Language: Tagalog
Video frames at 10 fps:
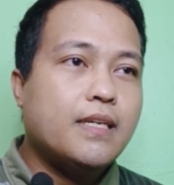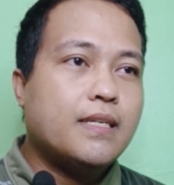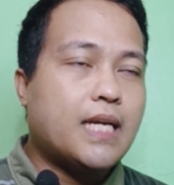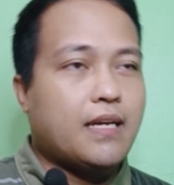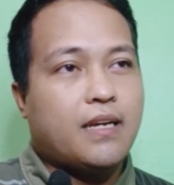
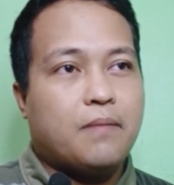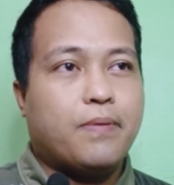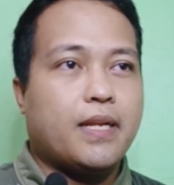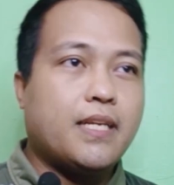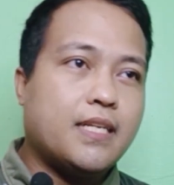nangyari pa
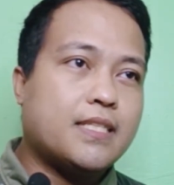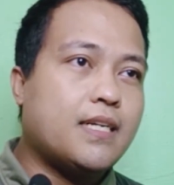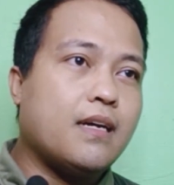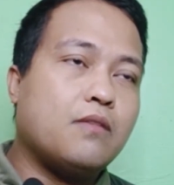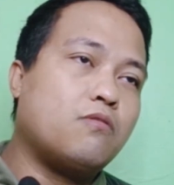rin yan sa
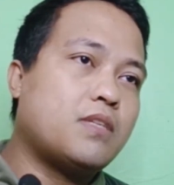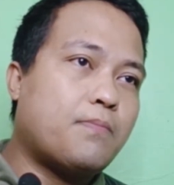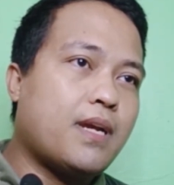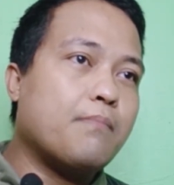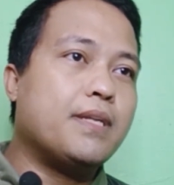akin doon sa
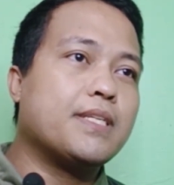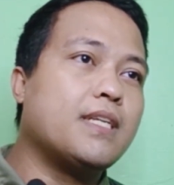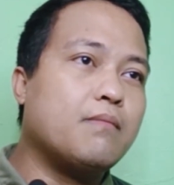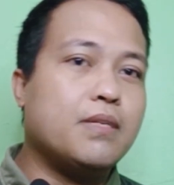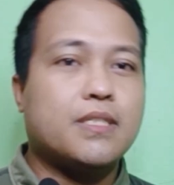province
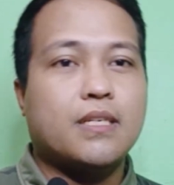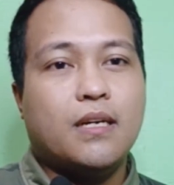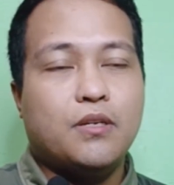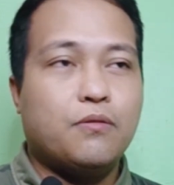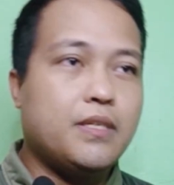namin sa
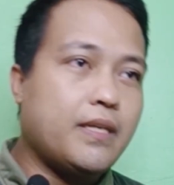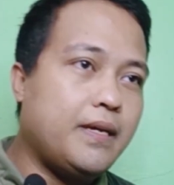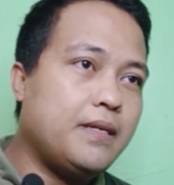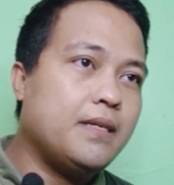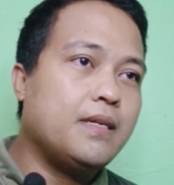USA.
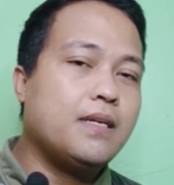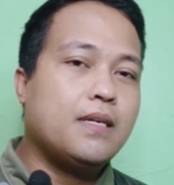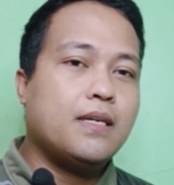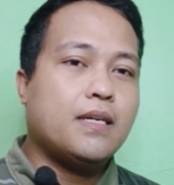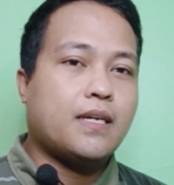
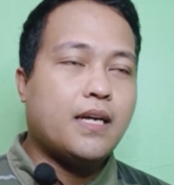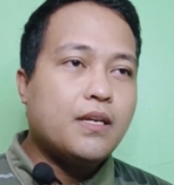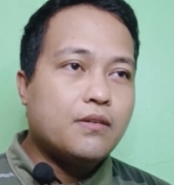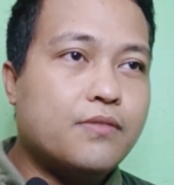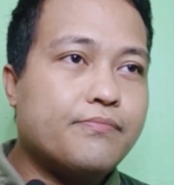
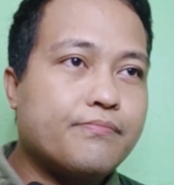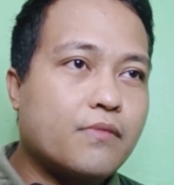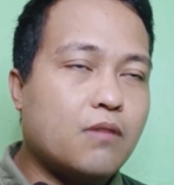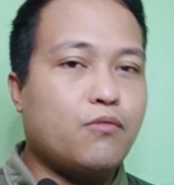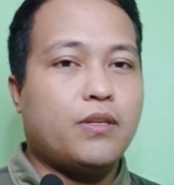Kaya yun,
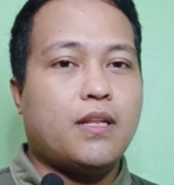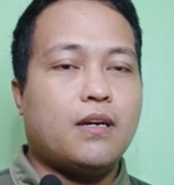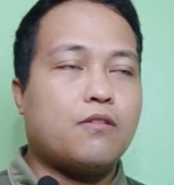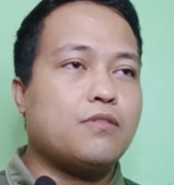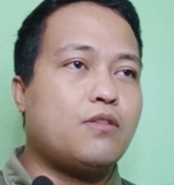amuin lang
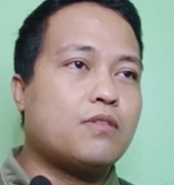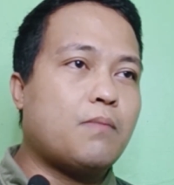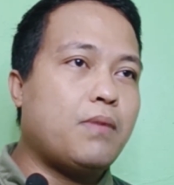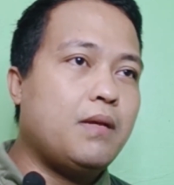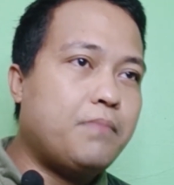ako dito sa
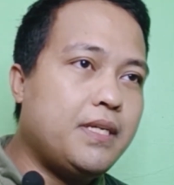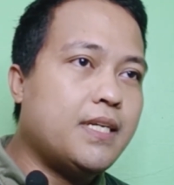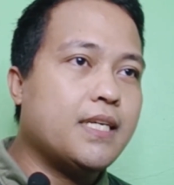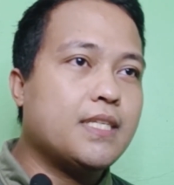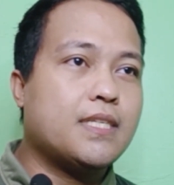
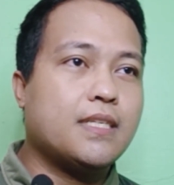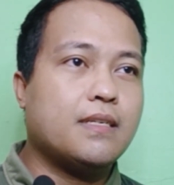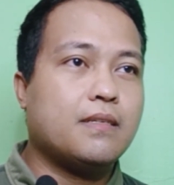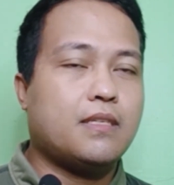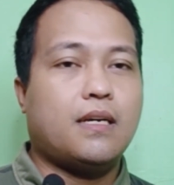Pilipinas
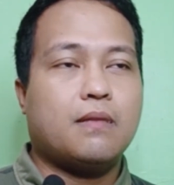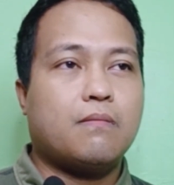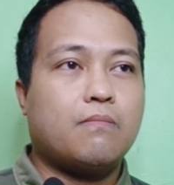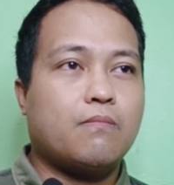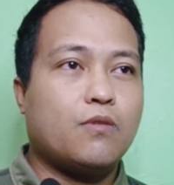at
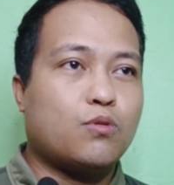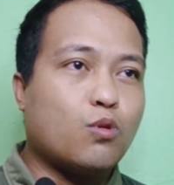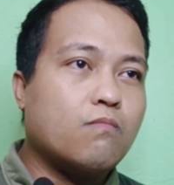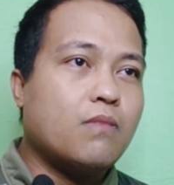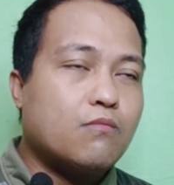gusto
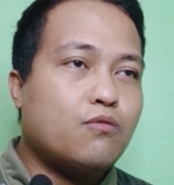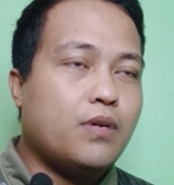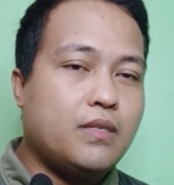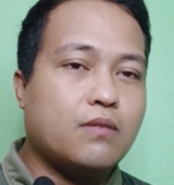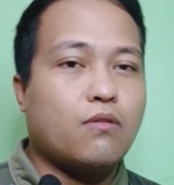kong
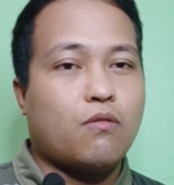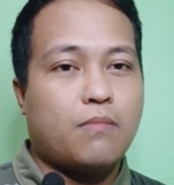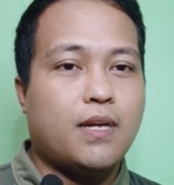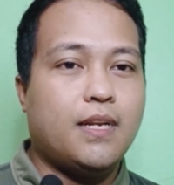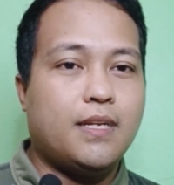mamuhay ng normal.